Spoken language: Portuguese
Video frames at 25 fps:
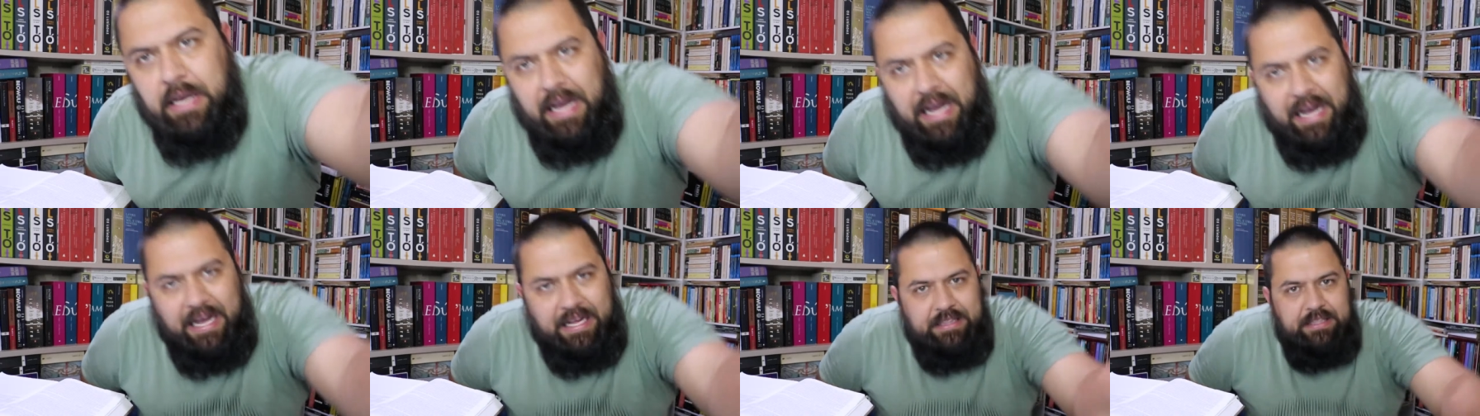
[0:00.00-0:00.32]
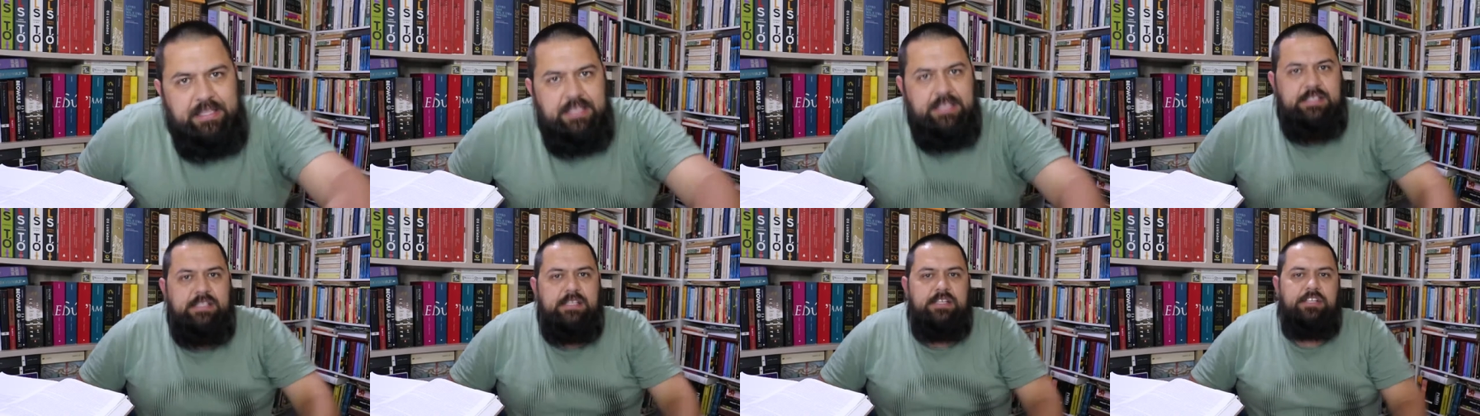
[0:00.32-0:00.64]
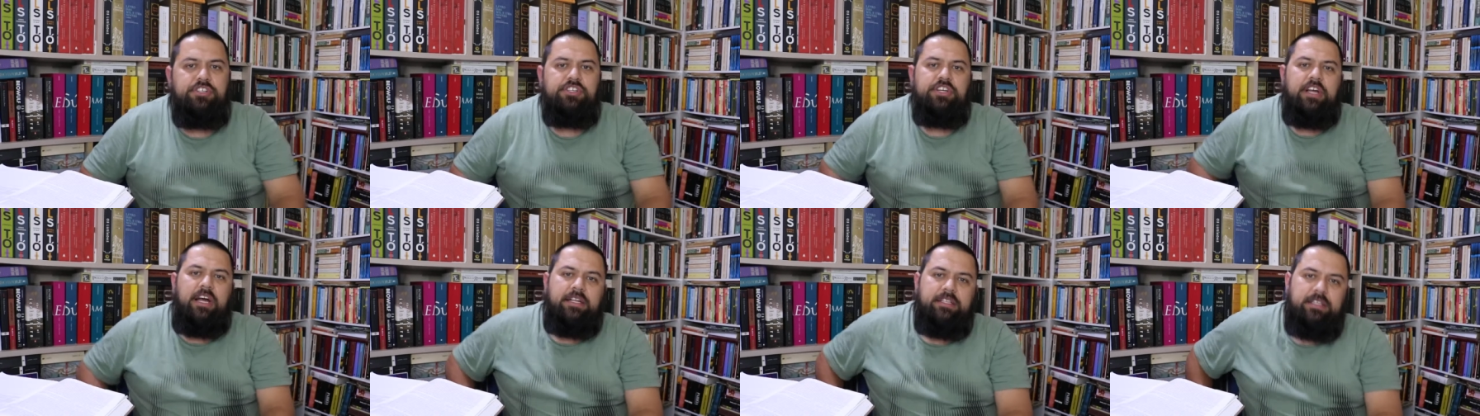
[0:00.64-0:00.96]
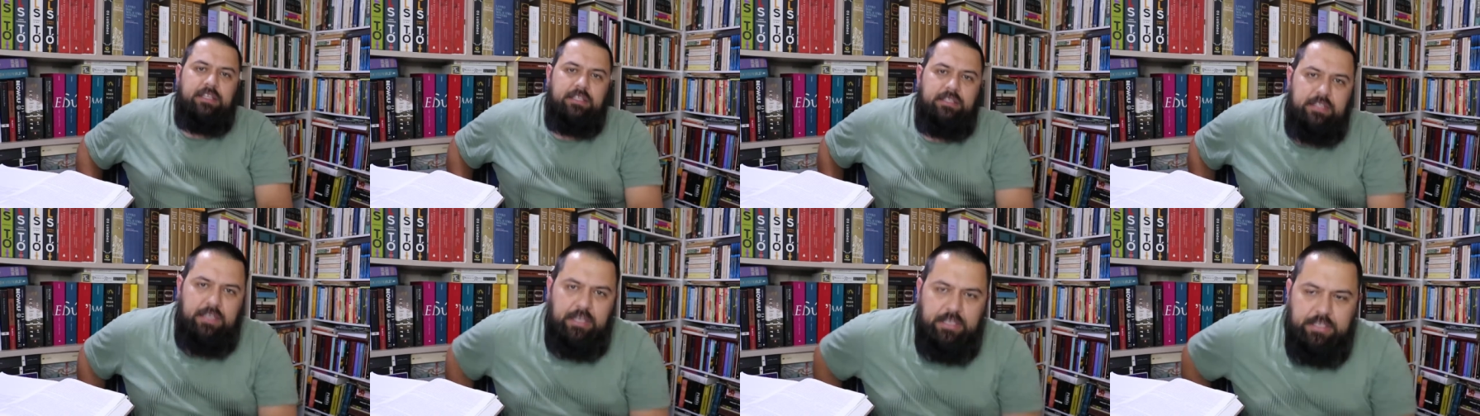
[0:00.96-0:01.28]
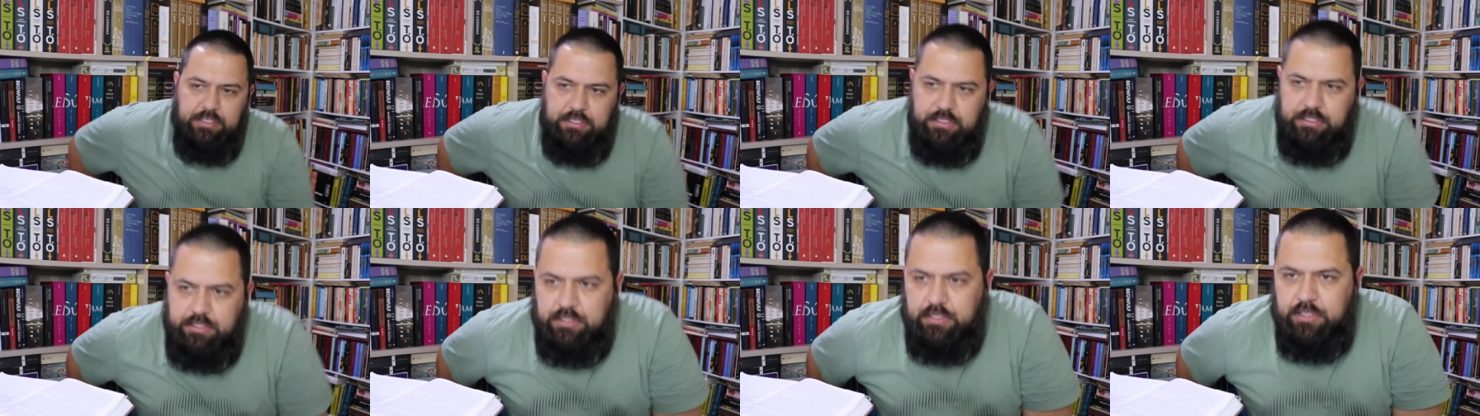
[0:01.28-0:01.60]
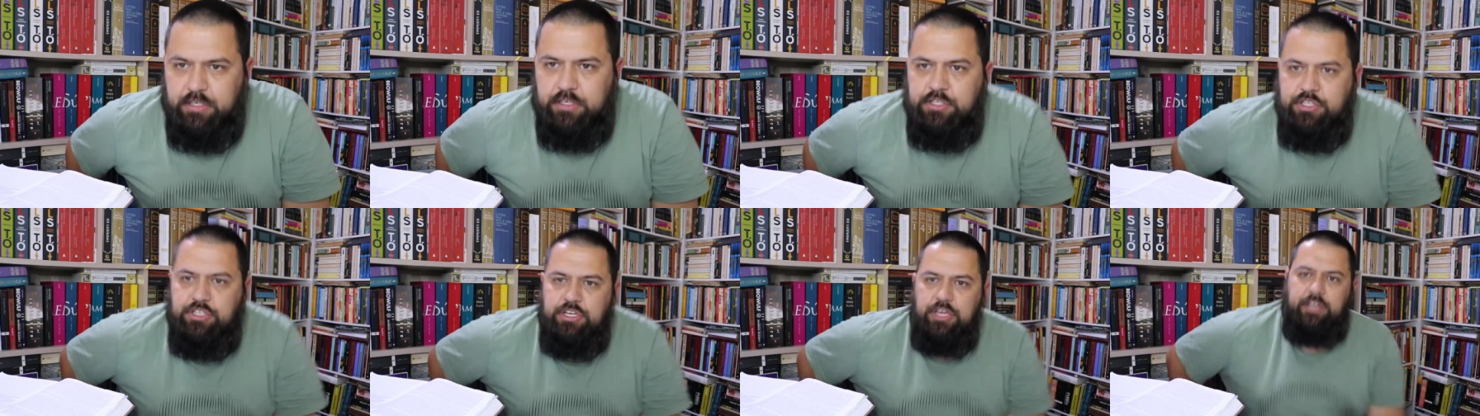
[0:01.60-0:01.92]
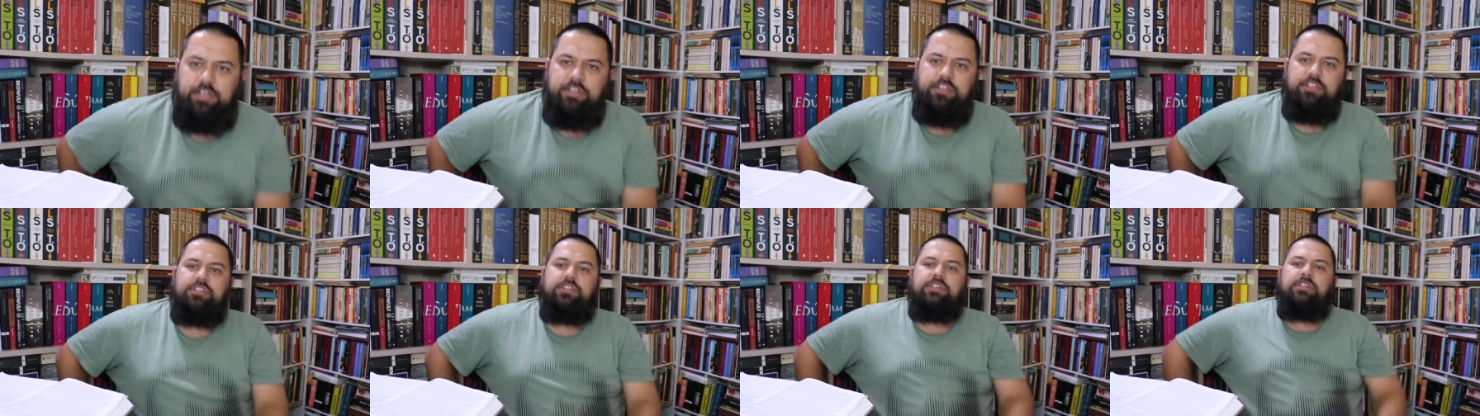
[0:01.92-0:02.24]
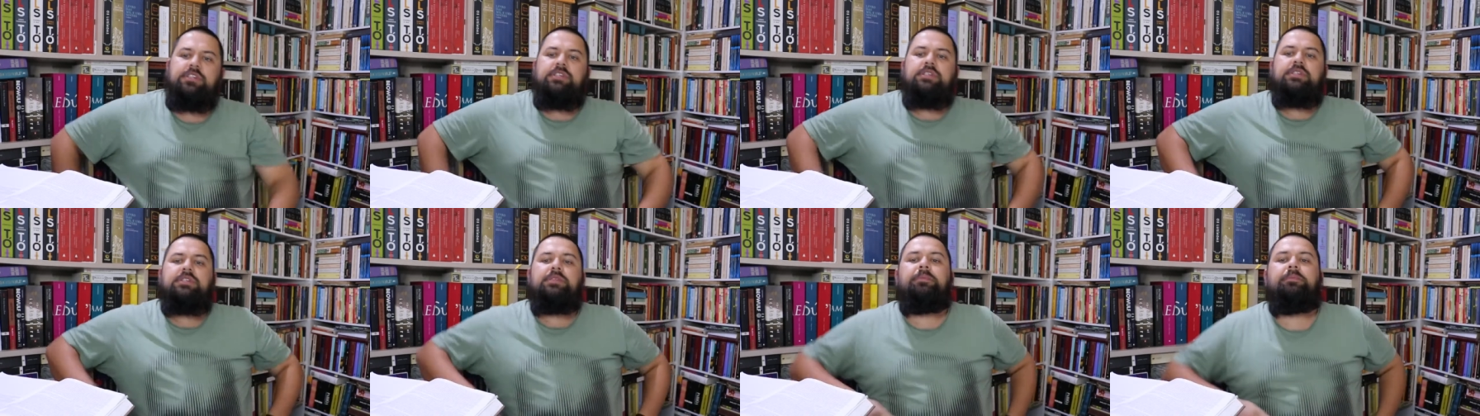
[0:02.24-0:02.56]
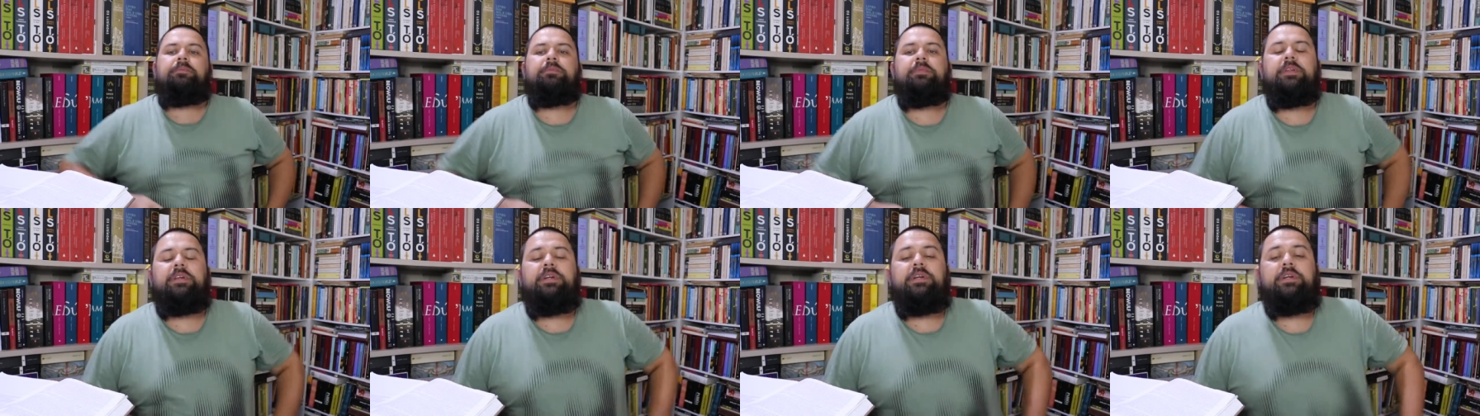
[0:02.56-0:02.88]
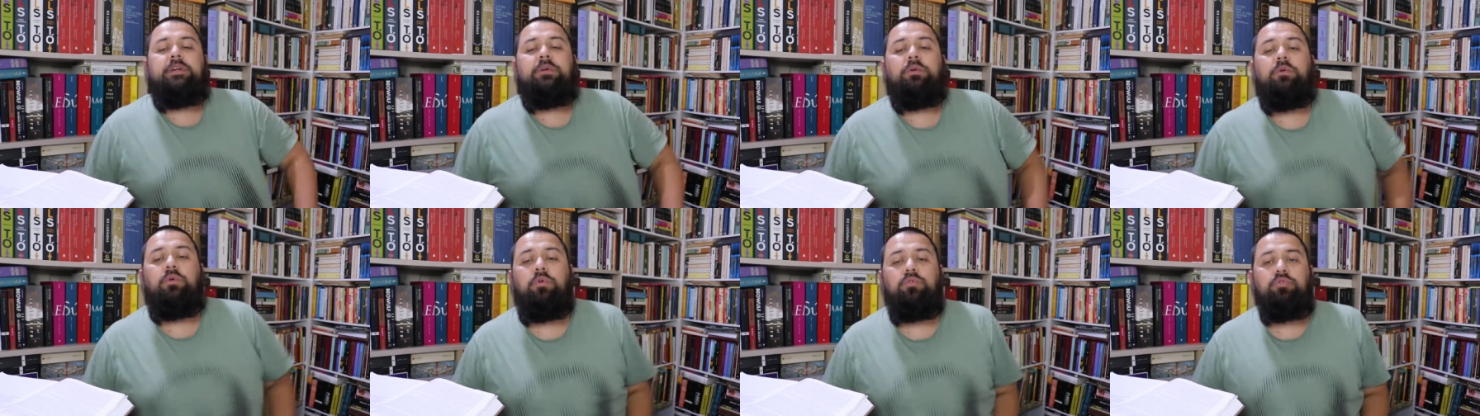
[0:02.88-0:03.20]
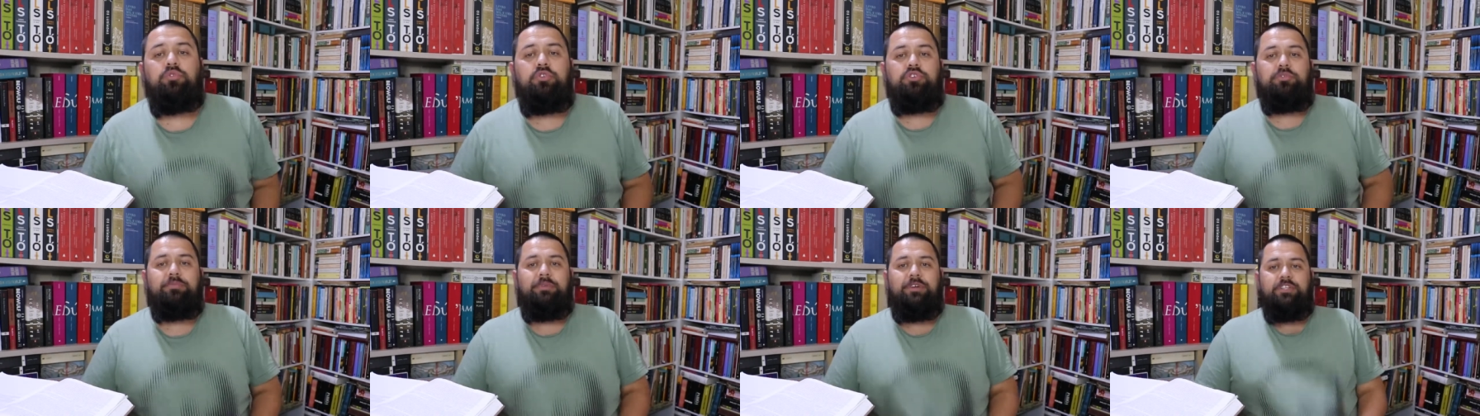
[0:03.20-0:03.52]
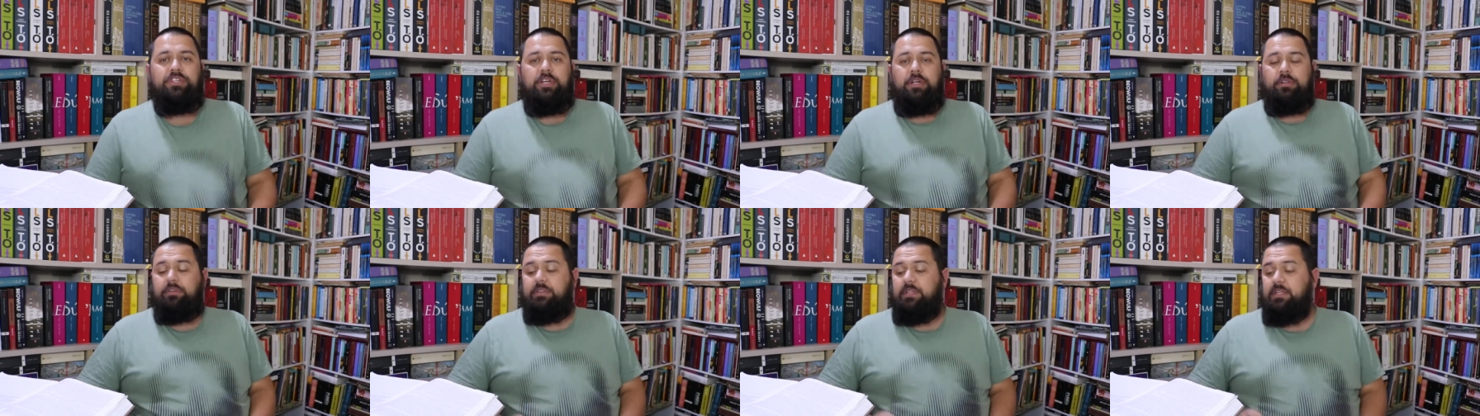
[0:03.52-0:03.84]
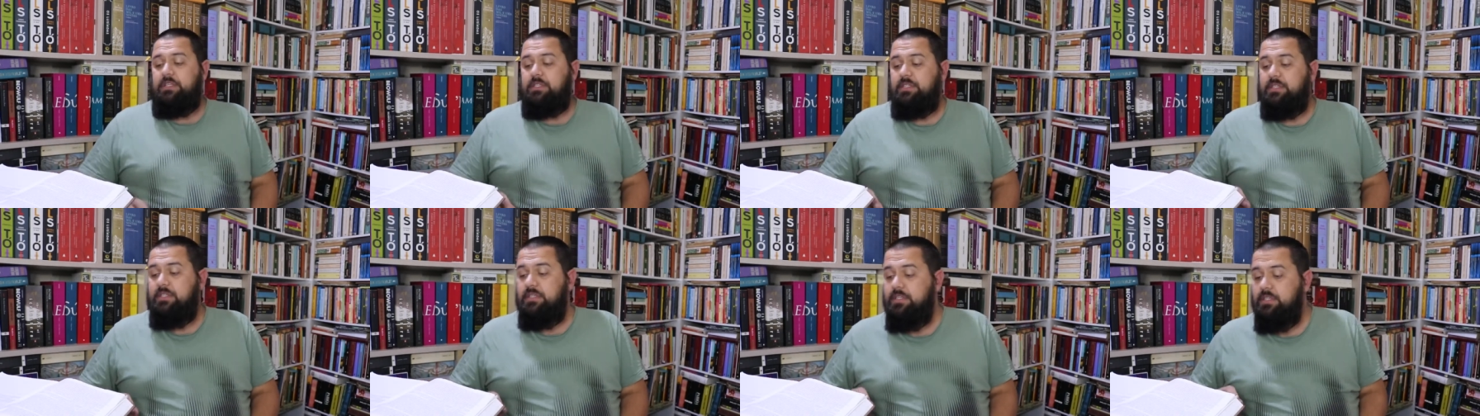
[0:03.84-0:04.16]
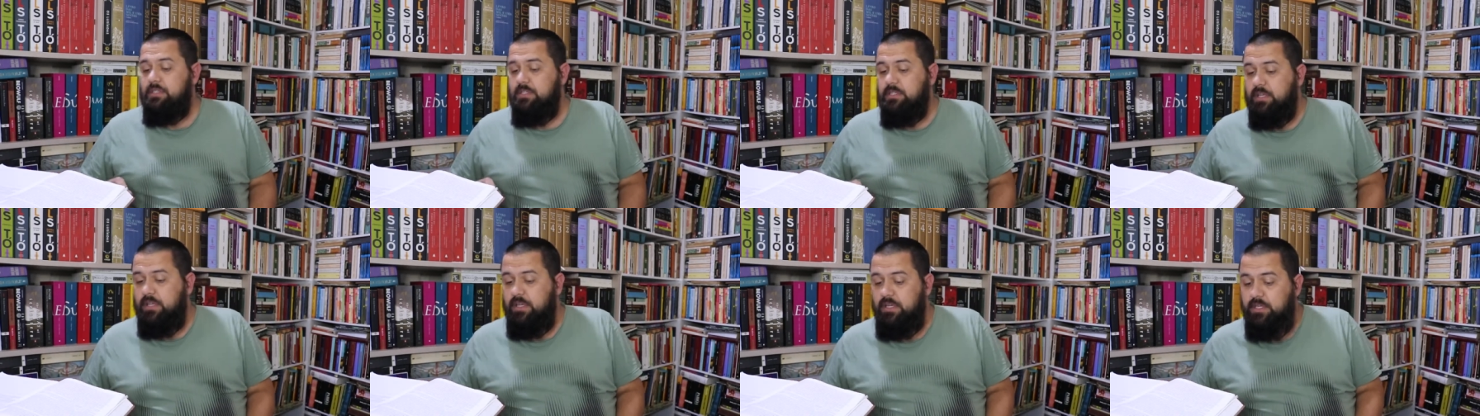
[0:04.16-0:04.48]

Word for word: A Desejada das Gentes, conto de Machado de Assis.